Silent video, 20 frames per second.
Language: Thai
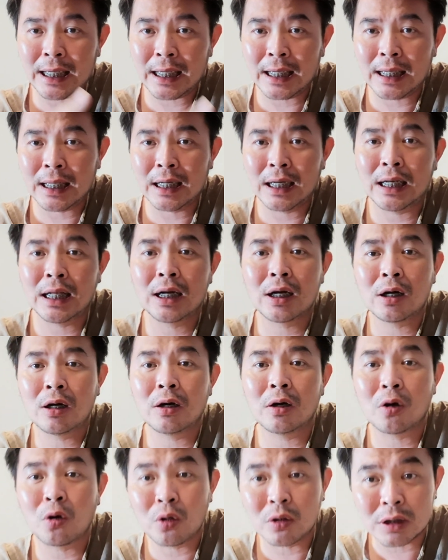ร์ แล้วก็
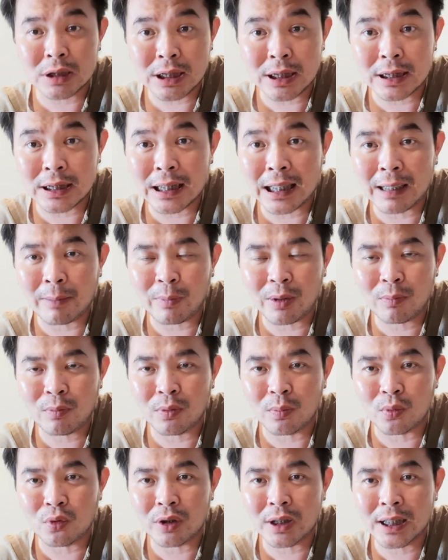กดติดตามให้ผ
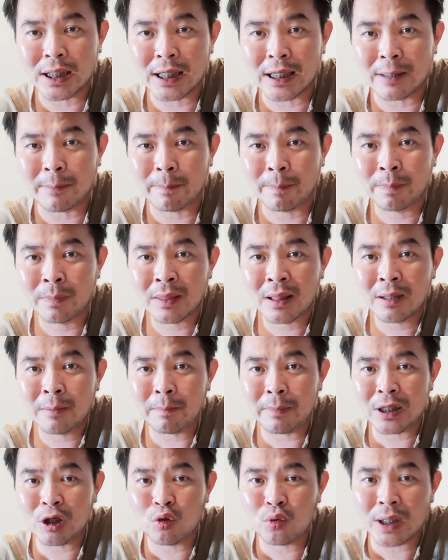มด้วยนะครับ
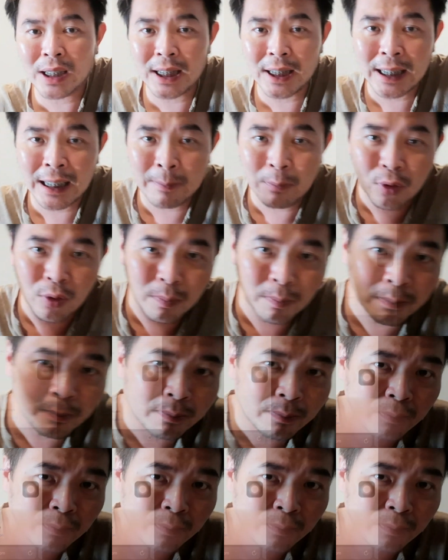ไปดูกันเลยครับผม